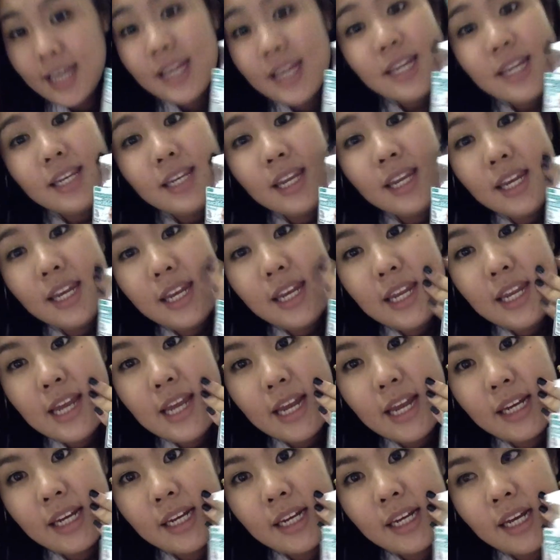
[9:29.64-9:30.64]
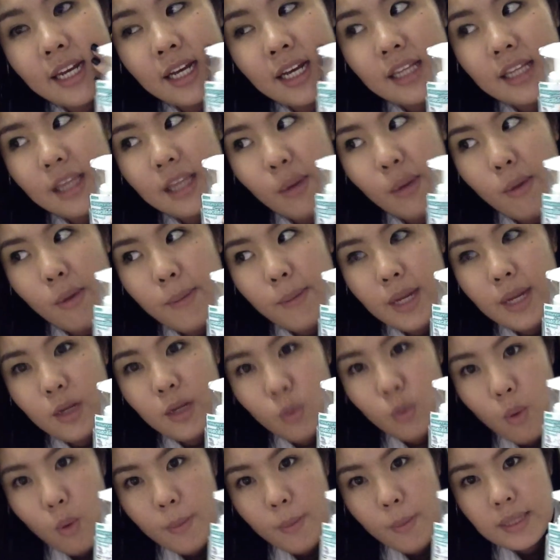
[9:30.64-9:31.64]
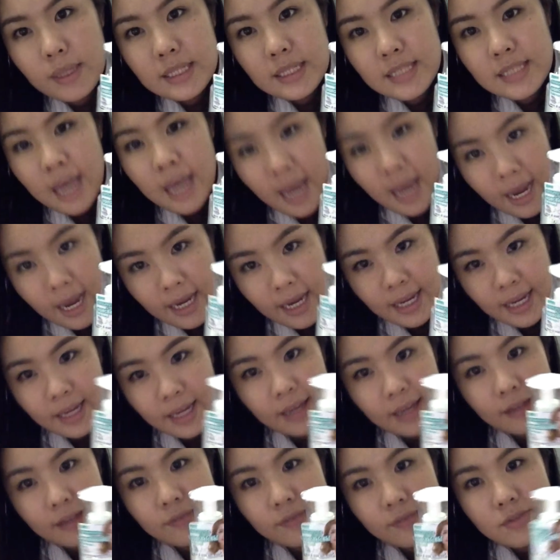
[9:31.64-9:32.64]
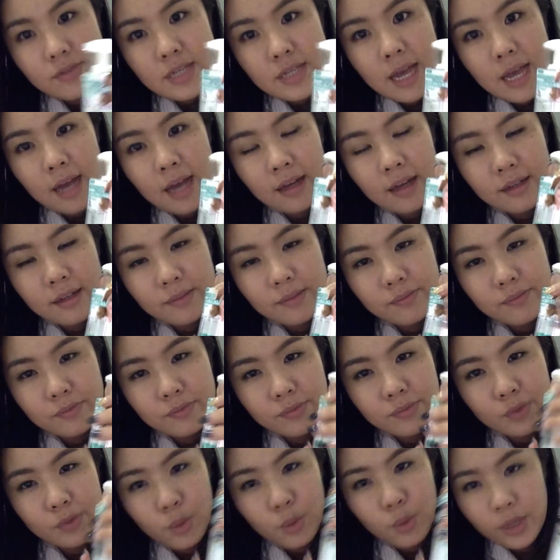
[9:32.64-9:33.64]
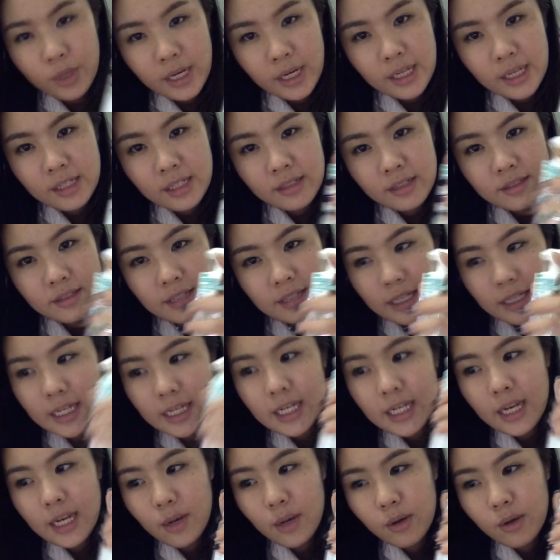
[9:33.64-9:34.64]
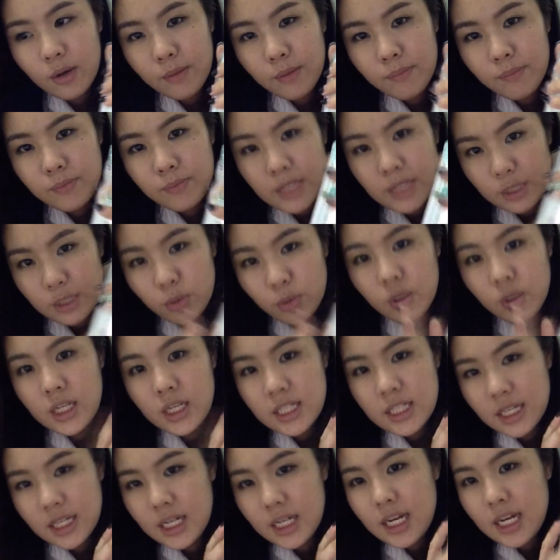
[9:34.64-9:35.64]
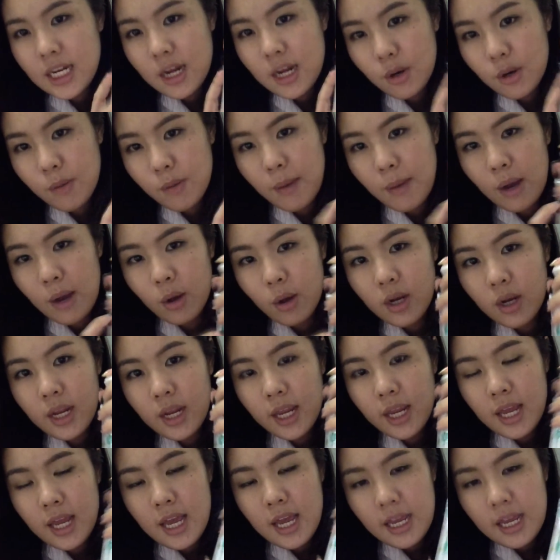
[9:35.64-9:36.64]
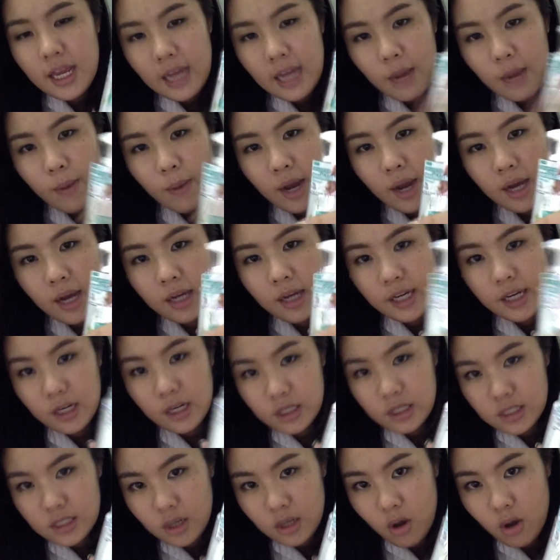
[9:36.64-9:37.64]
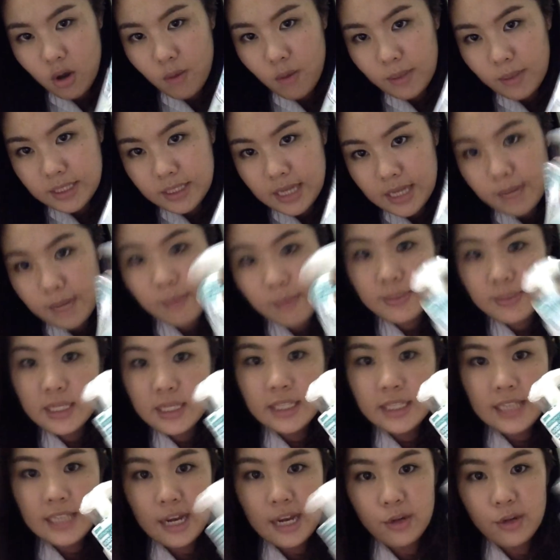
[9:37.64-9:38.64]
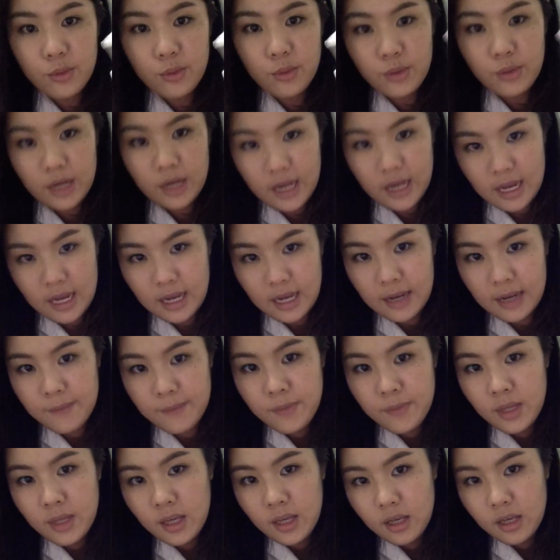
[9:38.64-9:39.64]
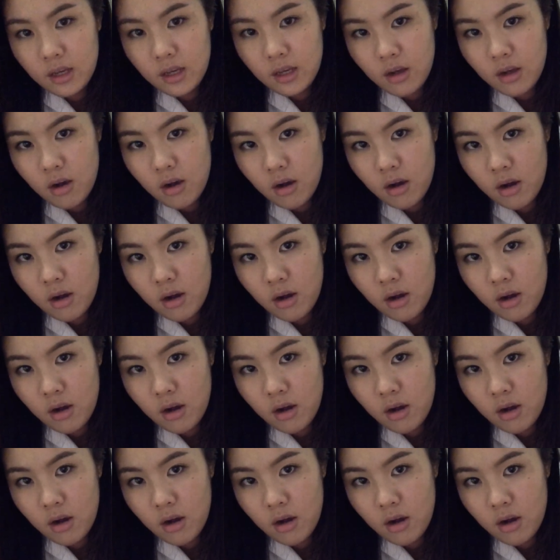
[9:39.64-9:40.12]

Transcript: เนียนๆแต่ว่าไม่รู้ว่ามันใช่จากตัวนั้นซะทีเดียวหรือจากตัวนี้ซะทีเดียวหรือเปล่าก็เลยกะว่าเดี๋ยวเราลองมาใช้แบบจริงจังดูนะคะก็